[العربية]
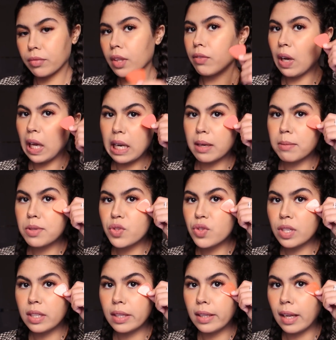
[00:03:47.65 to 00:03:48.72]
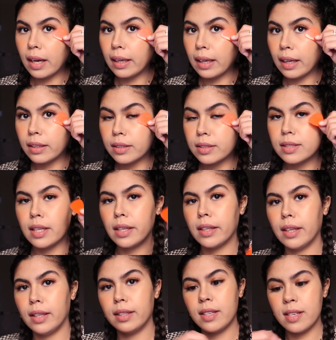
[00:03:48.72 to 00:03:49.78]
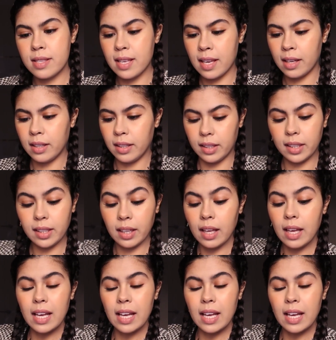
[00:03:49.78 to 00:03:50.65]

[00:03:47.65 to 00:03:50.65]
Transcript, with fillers: بحال هكا باش ديري الايلاينر ديالك يعني كيسهل عليك